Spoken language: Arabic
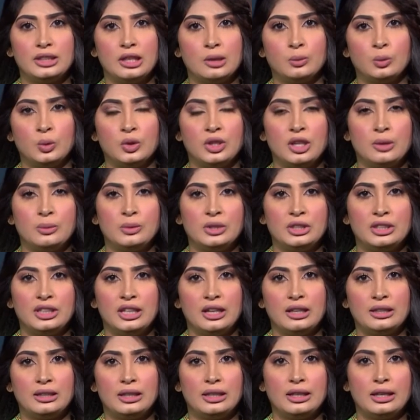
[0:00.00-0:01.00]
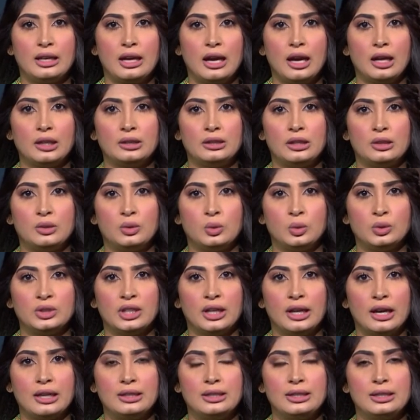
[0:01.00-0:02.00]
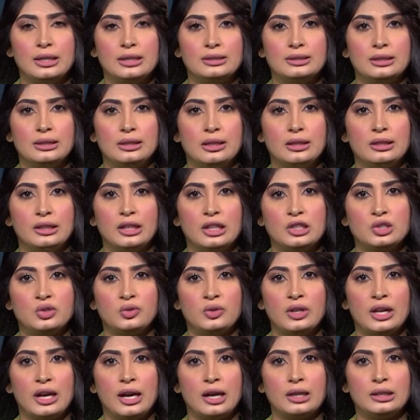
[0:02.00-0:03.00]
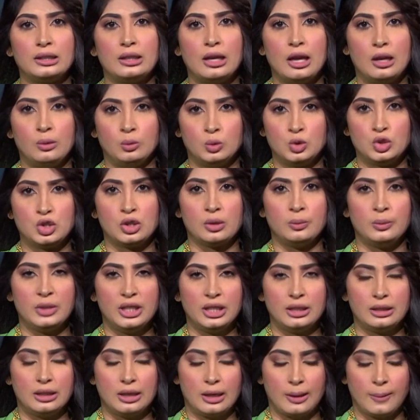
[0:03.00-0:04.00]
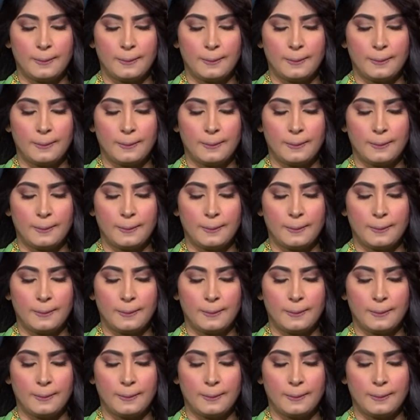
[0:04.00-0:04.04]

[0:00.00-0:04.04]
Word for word: أبو ظبي دي إن إيه أحدث تقنية للكشف عن المجرمين